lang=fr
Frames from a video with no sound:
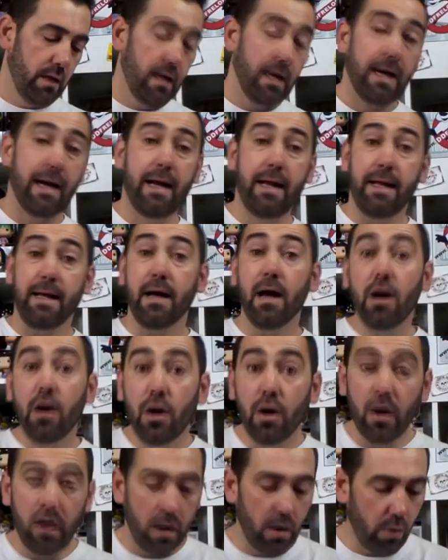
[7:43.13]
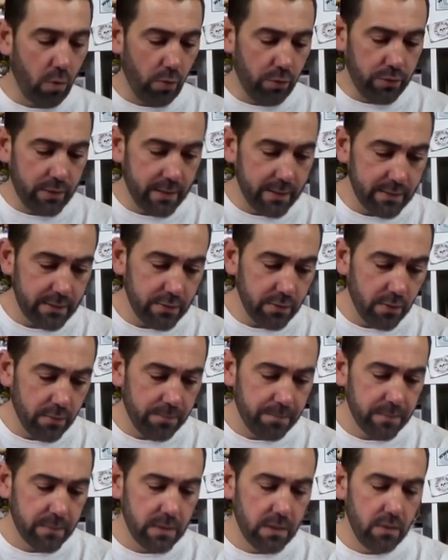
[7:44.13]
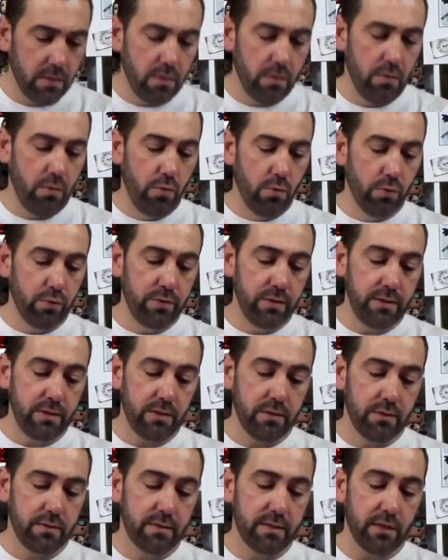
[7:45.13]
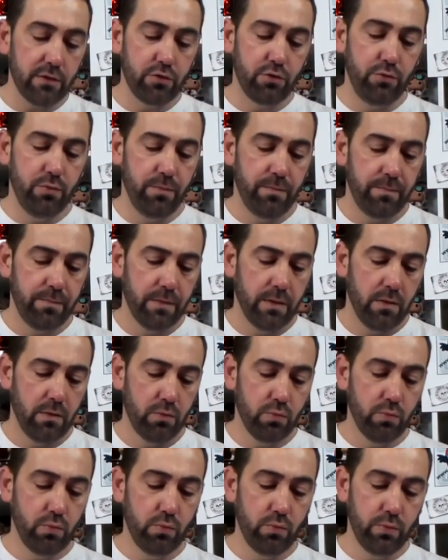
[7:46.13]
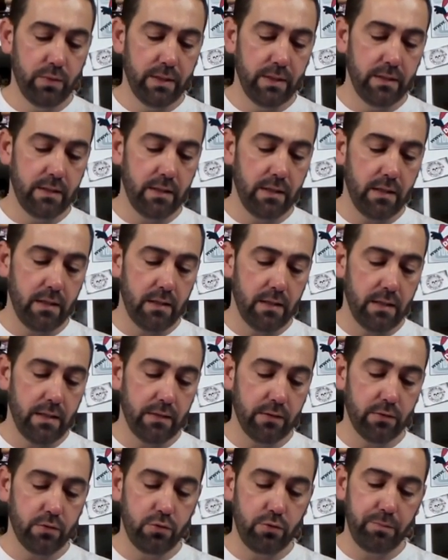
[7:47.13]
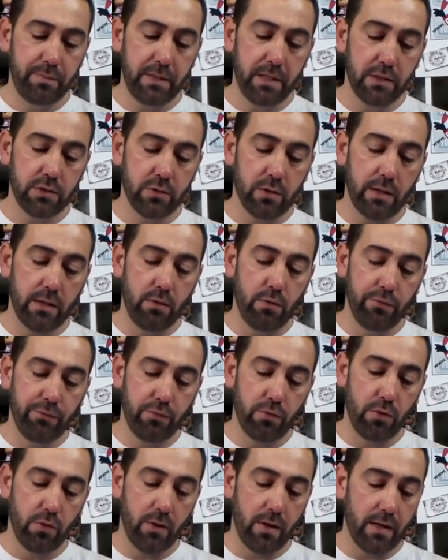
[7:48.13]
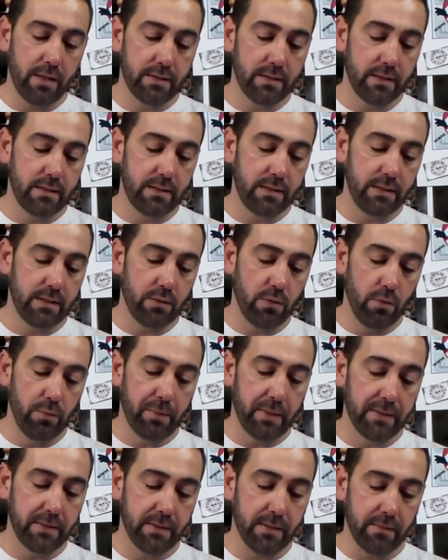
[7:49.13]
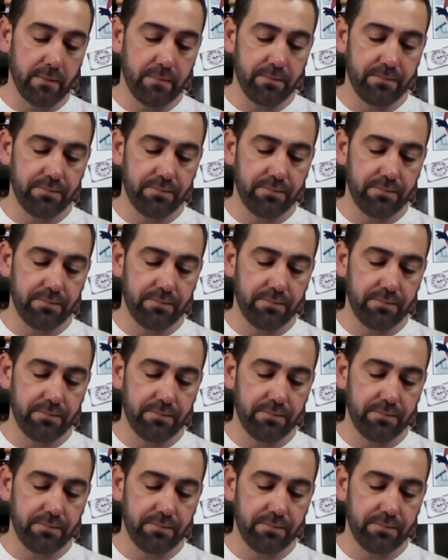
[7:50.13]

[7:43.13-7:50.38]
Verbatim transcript: Allez, encore une question. Loni Saju. Coucou Dédé, est-ce que tu piégeras le frelon asiatique au printemps